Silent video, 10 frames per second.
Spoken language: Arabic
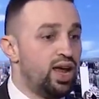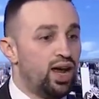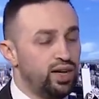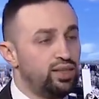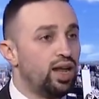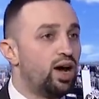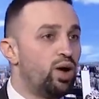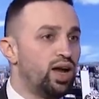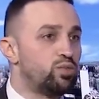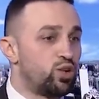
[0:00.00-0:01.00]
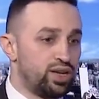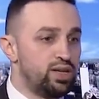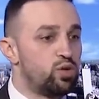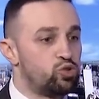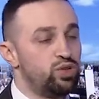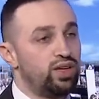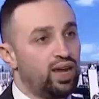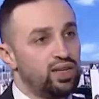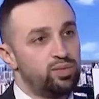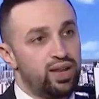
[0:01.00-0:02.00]
هذه القوائم اوريدي موجوده
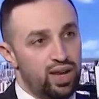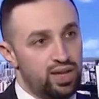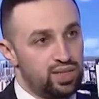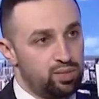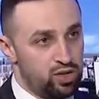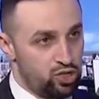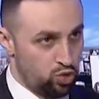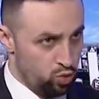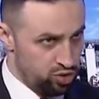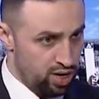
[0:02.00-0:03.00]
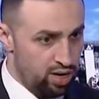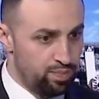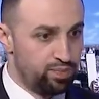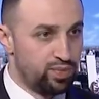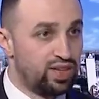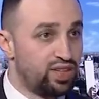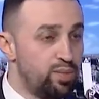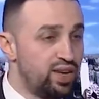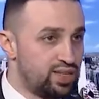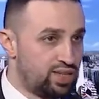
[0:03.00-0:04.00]
كانت برئاسه مجلس الوزراء
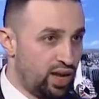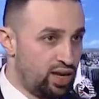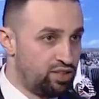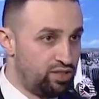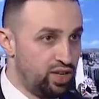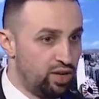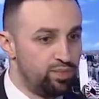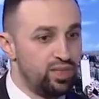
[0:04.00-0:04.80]
تم الاستعانه فيها